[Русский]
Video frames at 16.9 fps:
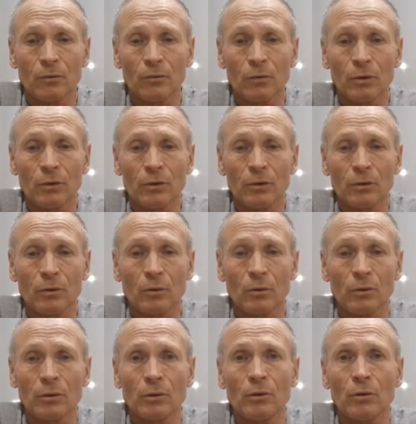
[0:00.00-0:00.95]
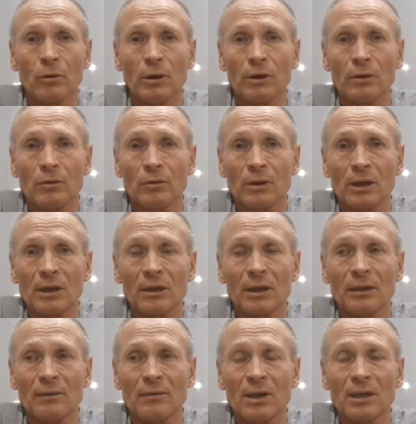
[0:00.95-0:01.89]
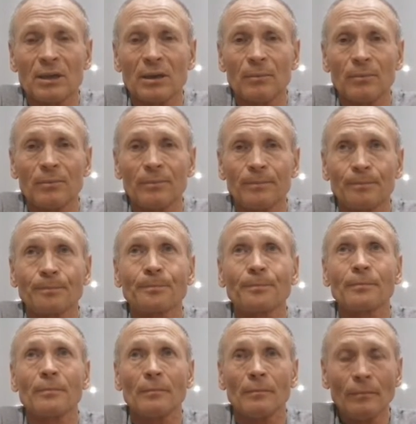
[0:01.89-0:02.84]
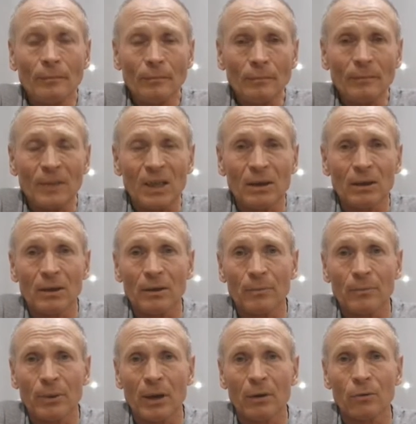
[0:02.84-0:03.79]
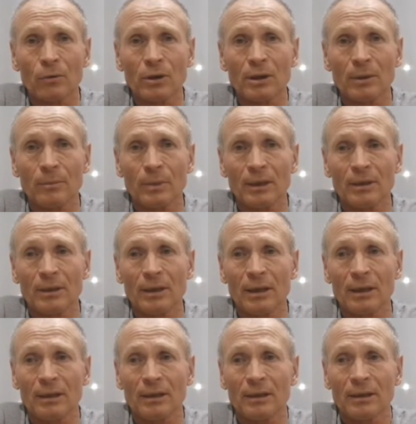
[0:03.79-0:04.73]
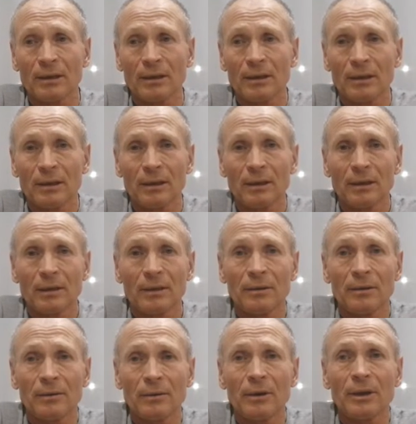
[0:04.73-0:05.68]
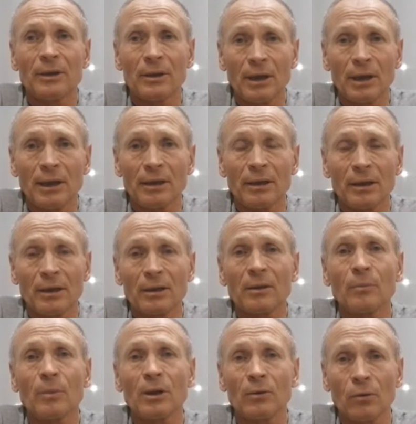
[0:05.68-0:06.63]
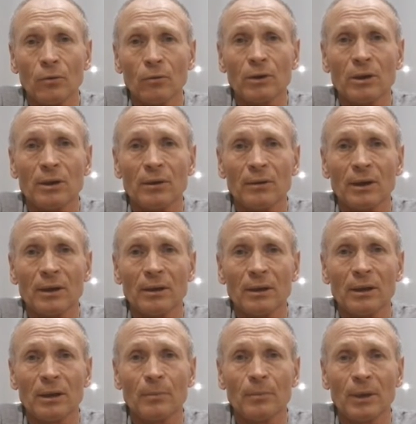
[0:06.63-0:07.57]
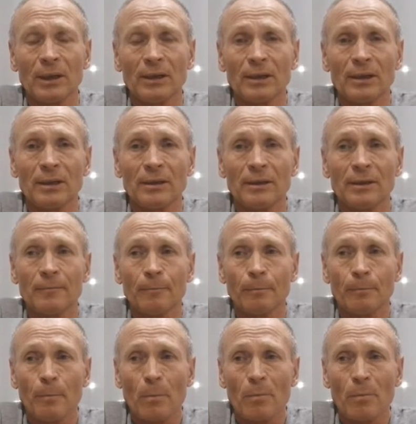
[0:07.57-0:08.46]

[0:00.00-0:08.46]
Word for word: Ну и что еще хочу сказать. В нашем э, Берлюцком отделе, э, отделение это Большеуйского отдела полиции,